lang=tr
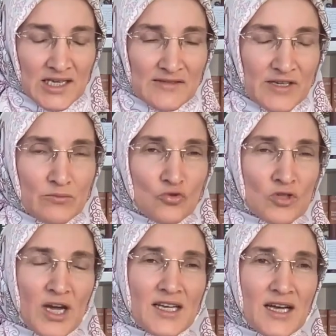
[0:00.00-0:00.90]
E, ve
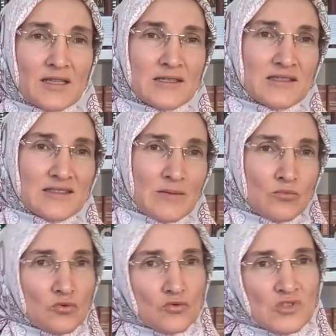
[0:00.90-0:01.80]
mütalaları da
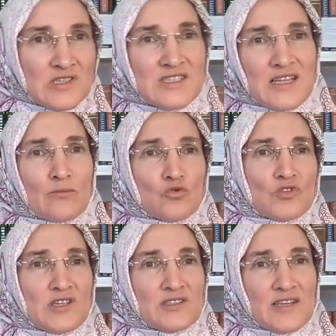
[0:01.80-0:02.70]
bu sistem
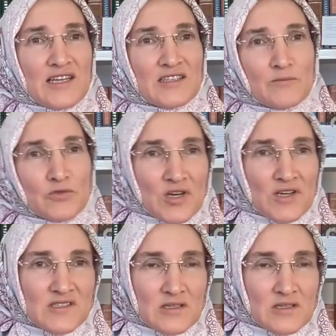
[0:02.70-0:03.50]
üzerinden yapacağız